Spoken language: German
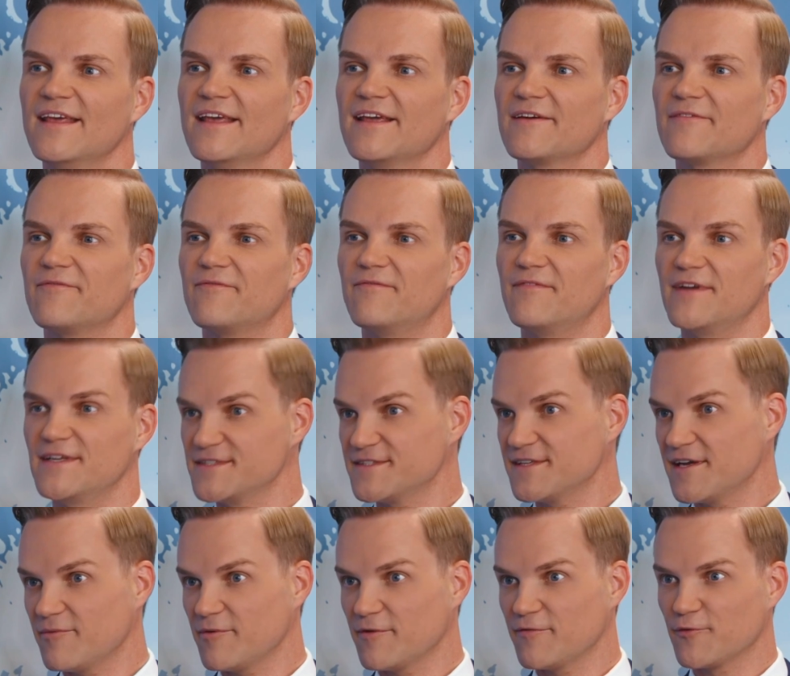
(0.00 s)
Wenn
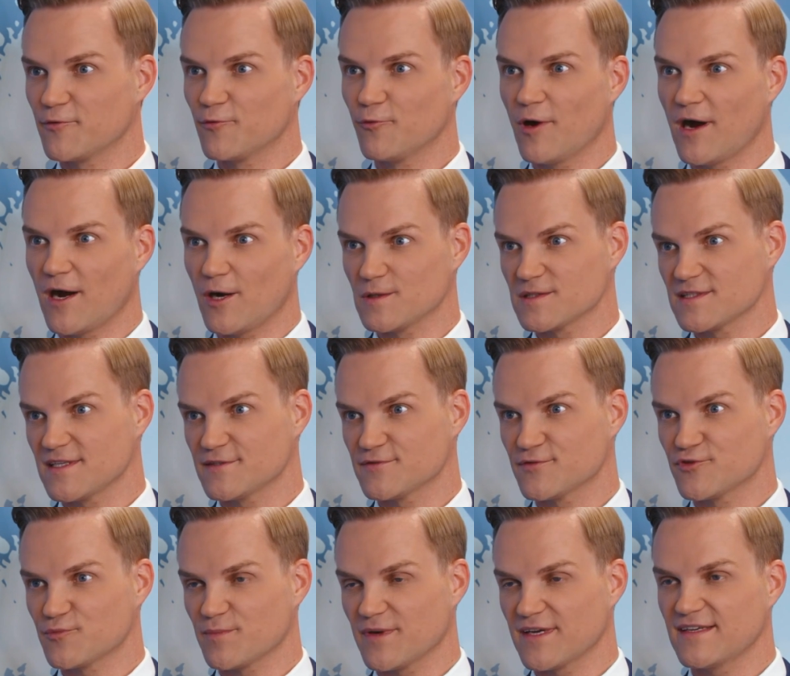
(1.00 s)
Sie aber von hoher
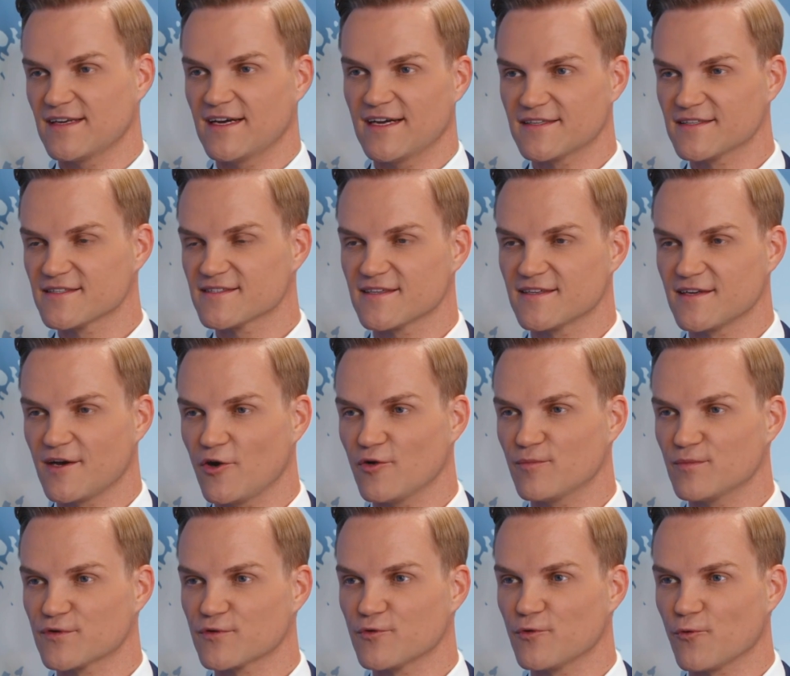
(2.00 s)
Auslastung sprechen, hat das dann
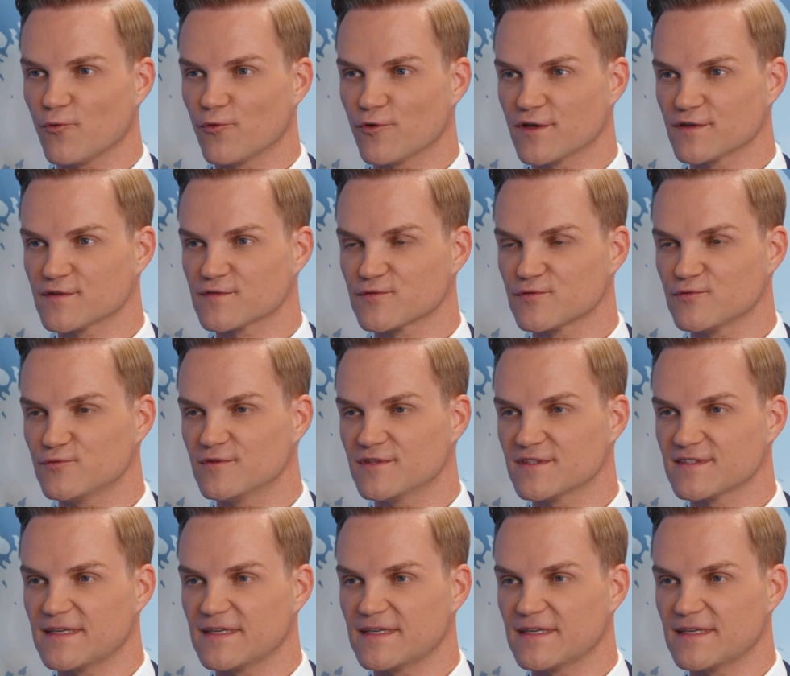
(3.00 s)
auch mit Corona zu tun,